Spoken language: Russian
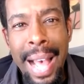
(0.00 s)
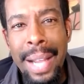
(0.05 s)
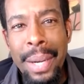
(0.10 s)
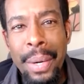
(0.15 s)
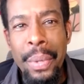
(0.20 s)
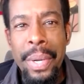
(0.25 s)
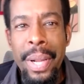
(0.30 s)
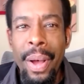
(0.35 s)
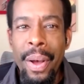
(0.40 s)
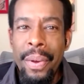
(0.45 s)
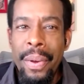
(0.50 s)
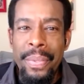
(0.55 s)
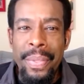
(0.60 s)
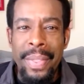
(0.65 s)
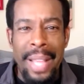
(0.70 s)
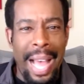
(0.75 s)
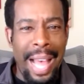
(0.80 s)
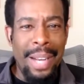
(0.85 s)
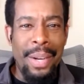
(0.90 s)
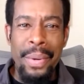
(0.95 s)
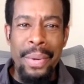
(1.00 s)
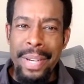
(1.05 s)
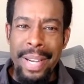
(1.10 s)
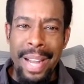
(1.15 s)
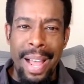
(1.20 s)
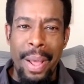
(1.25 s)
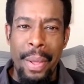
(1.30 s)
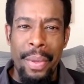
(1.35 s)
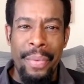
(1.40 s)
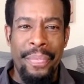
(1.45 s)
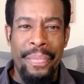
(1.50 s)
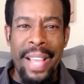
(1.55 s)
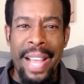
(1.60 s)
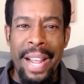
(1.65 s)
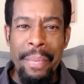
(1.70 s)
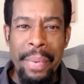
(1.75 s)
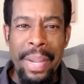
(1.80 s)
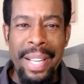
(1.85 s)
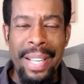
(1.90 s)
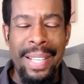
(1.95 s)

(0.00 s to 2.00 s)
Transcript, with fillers: Так что я не знаю.